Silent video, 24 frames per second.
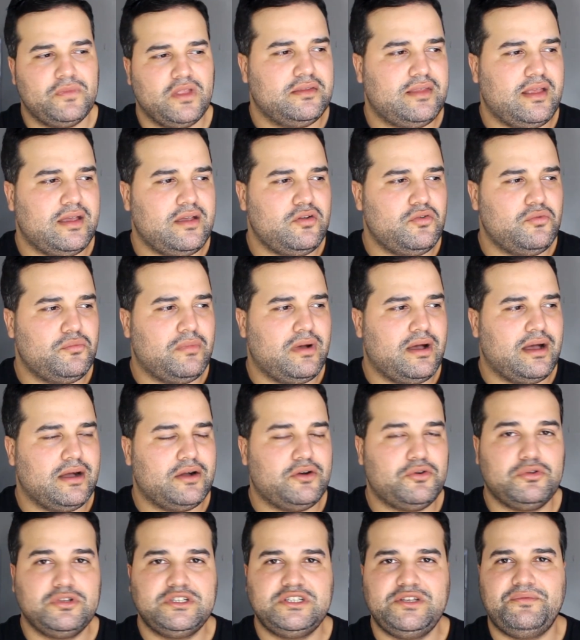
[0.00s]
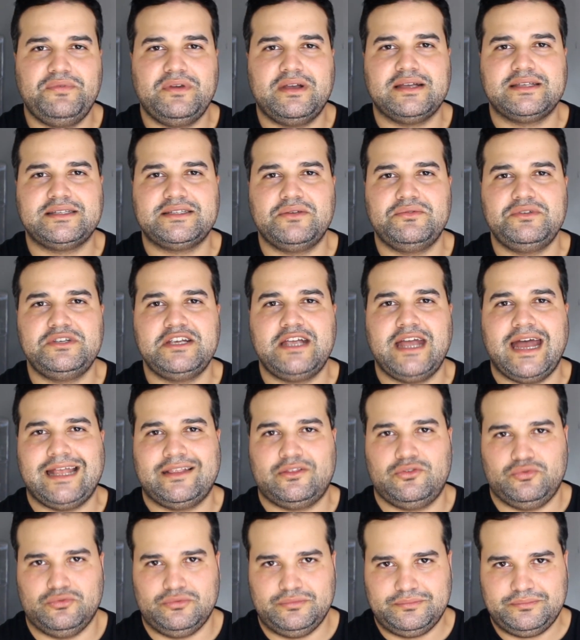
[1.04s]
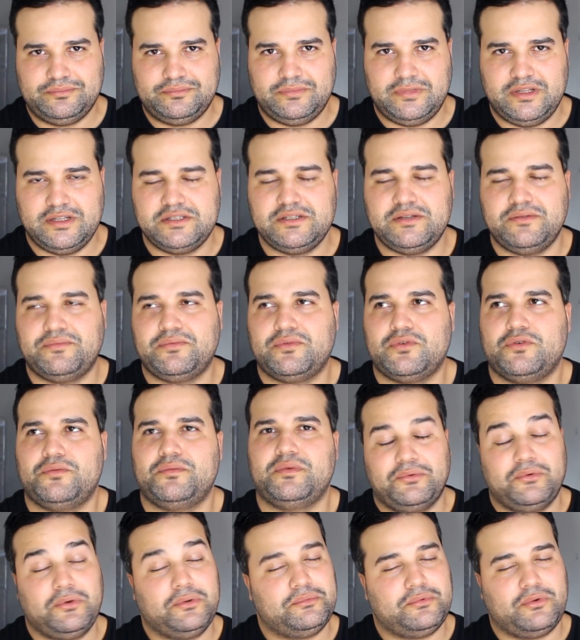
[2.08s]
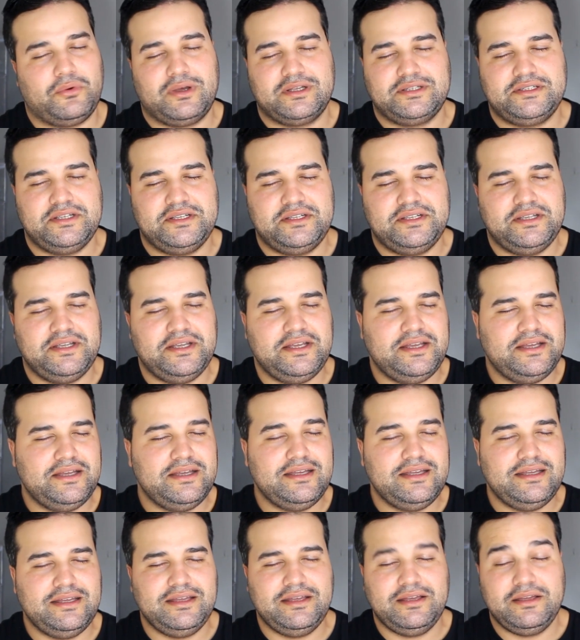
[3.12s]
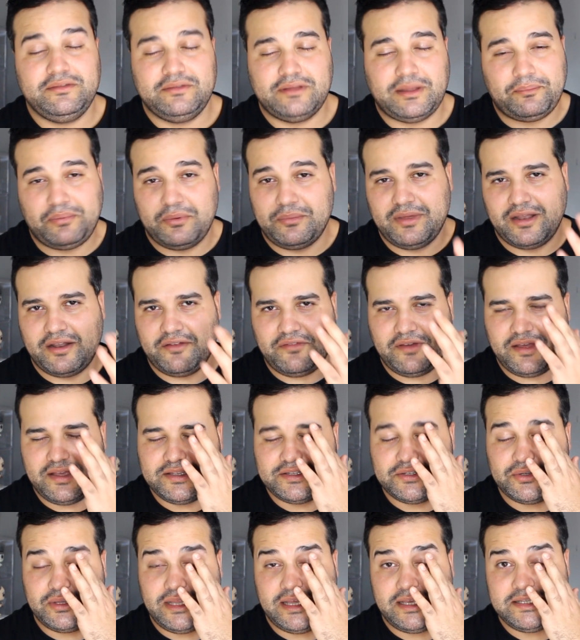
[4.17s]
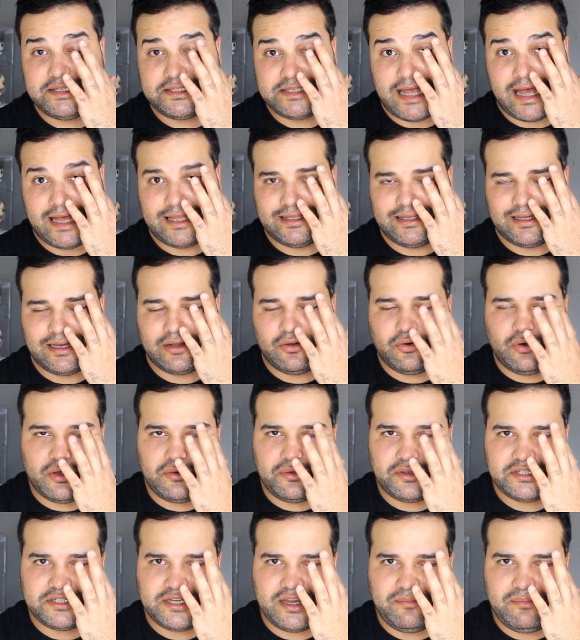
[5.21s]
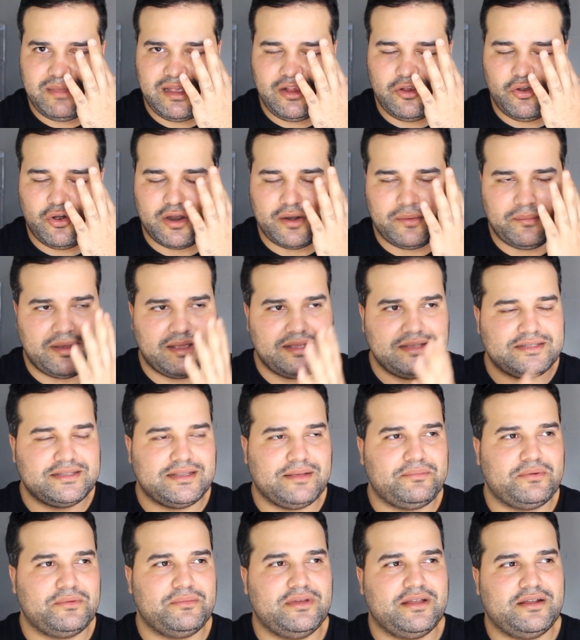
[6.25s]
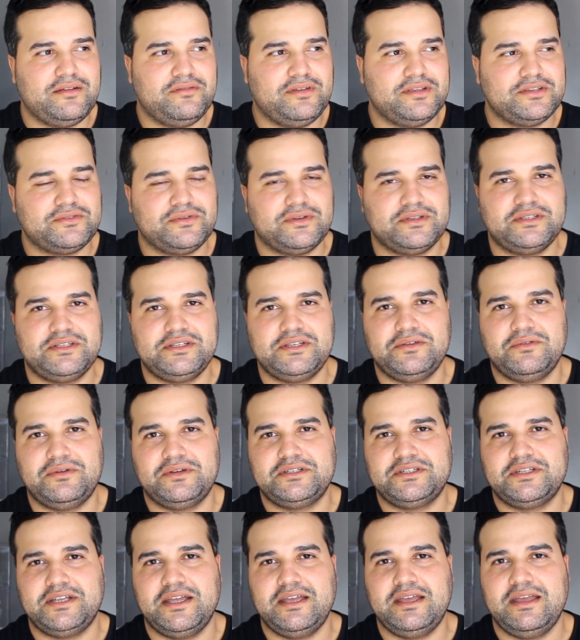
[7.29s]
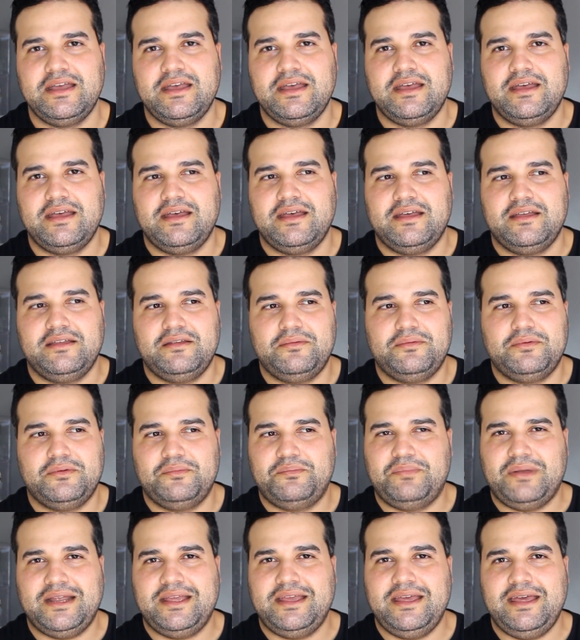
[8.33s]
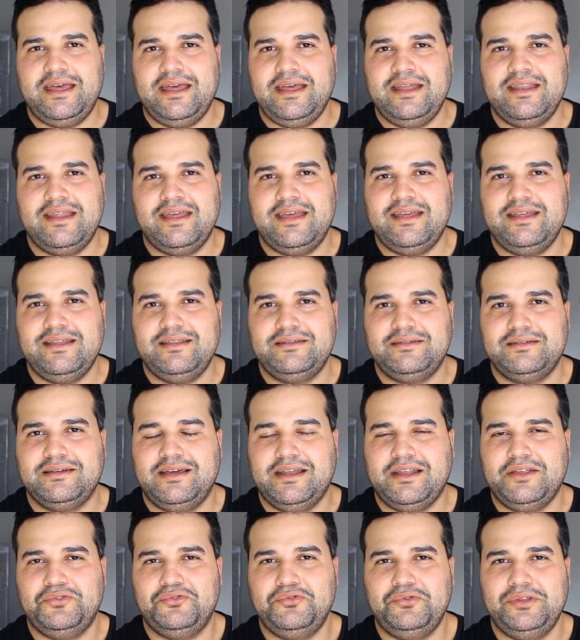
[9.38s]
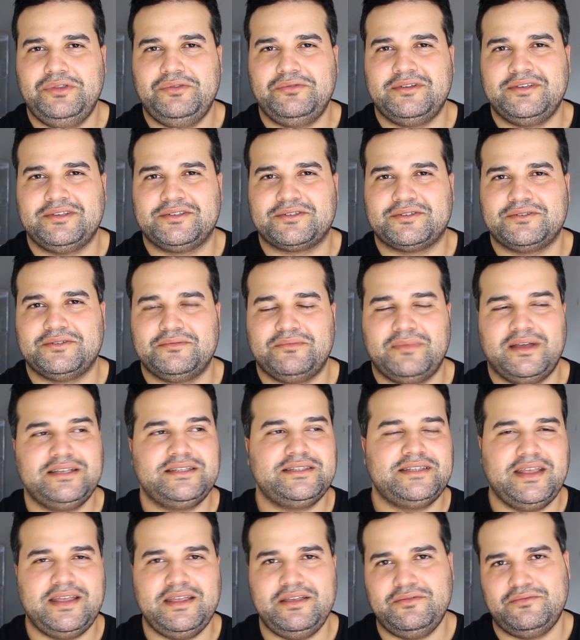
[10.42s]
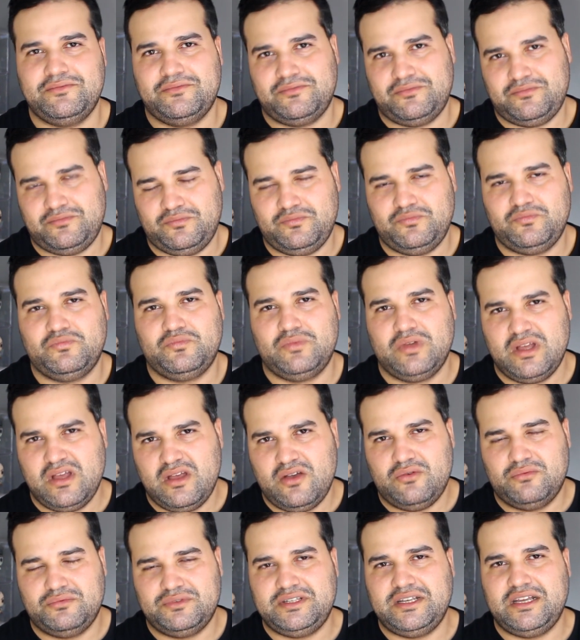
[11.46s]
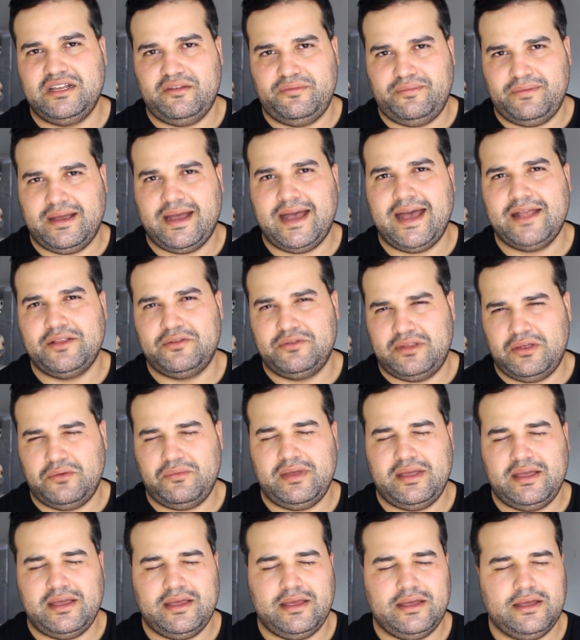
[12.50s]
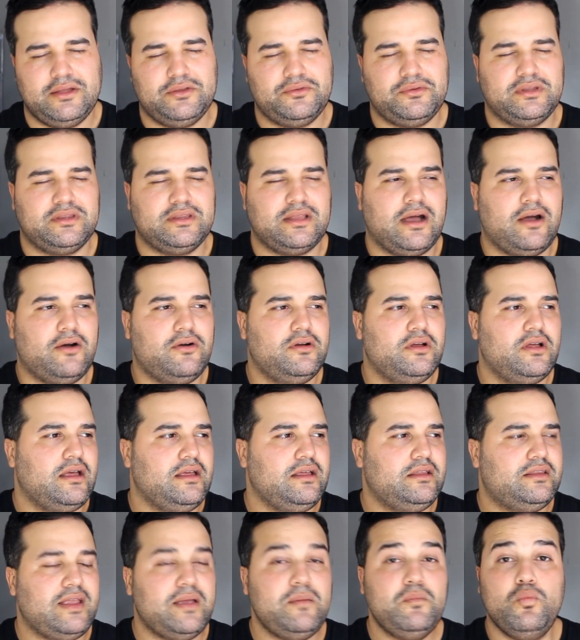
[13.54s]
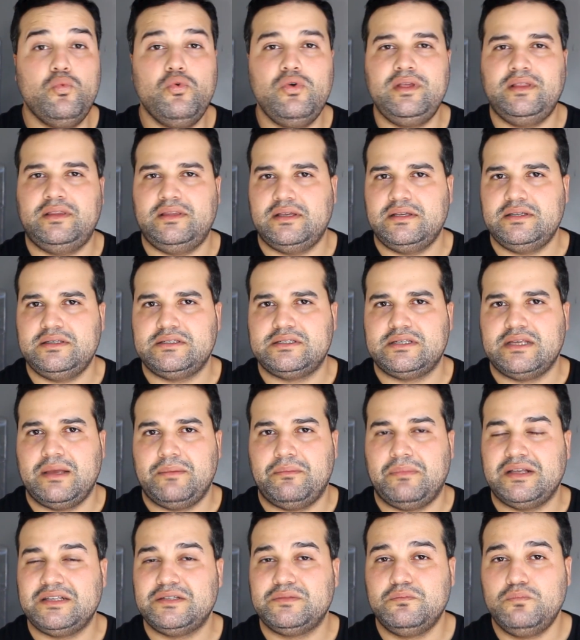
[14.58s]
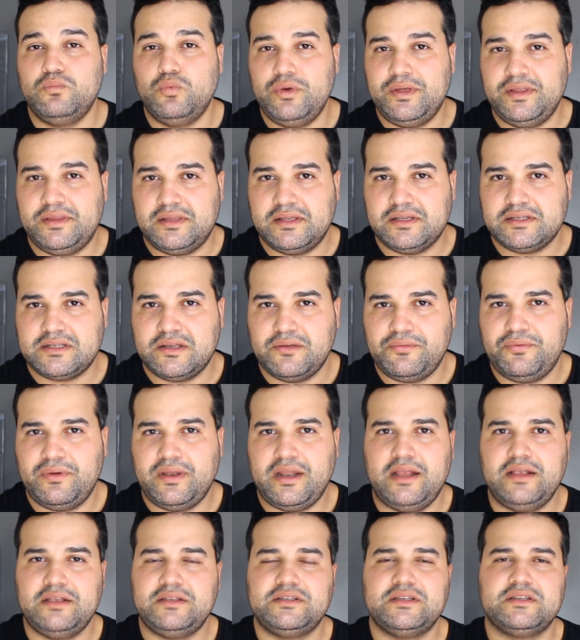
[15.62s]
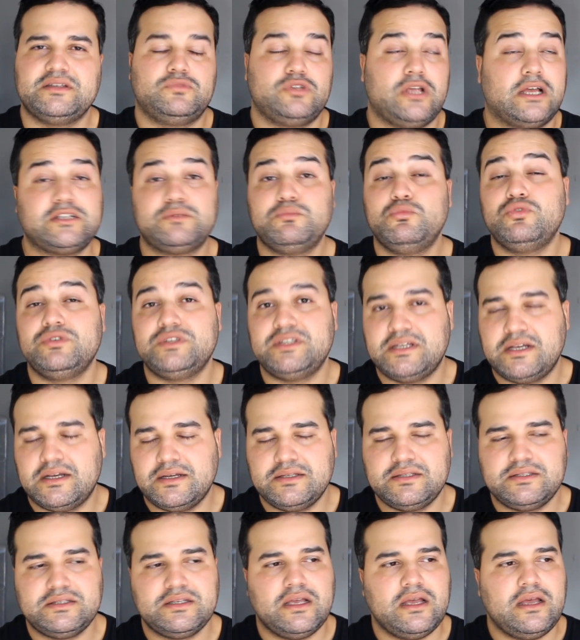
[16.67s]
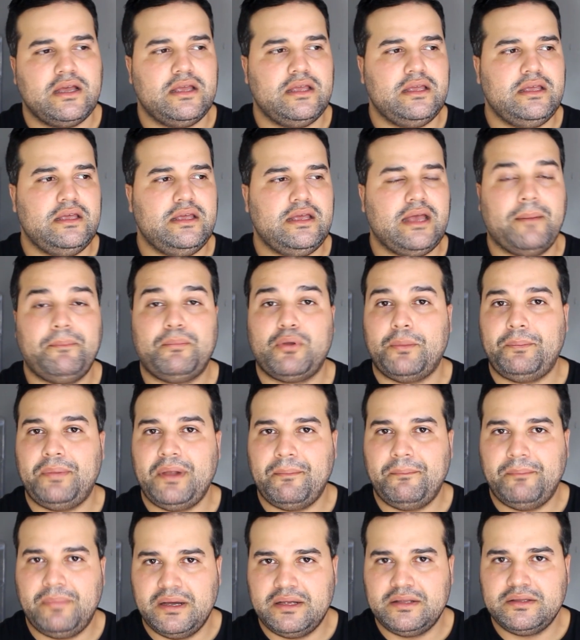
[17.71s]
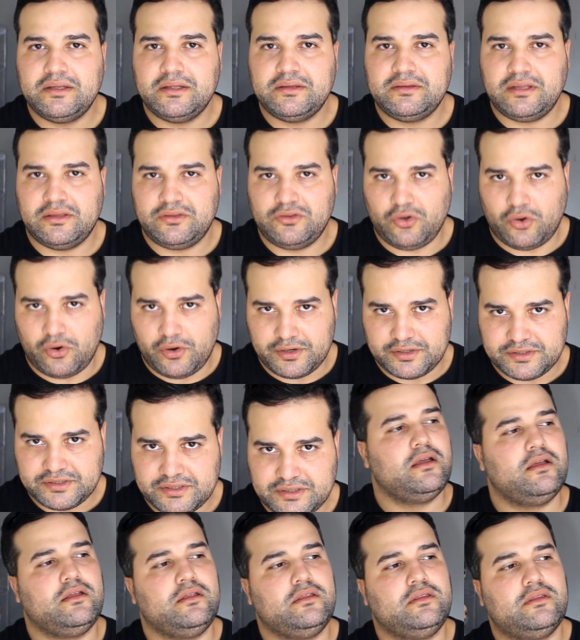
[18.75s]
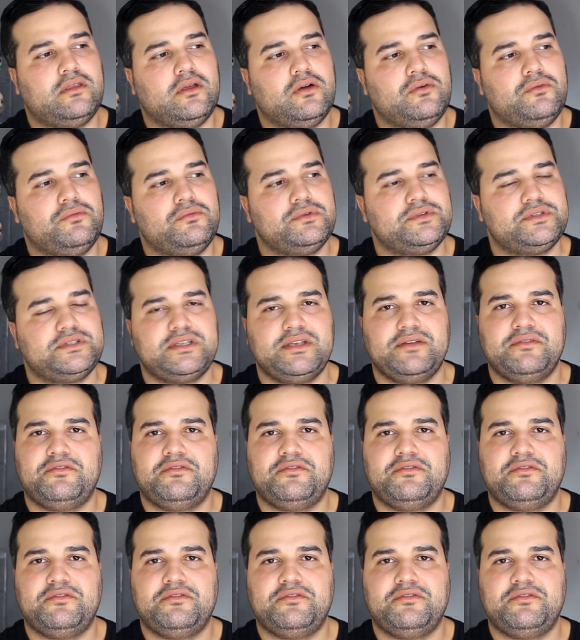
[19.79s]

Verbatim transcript: Tem uma crucificação de gato neste filme. Eu assisti e na primeira vez eu dei risada. Agora eu achei melhor, mas na primeira vez que eu assisti eu achei, tipo, pra quê, né? De gratuito isso. Mas tem um, um, um significado, tem um enredo e tal. E tem muitas, mas muitas referências as músicas e a própria banda The Doors. Então você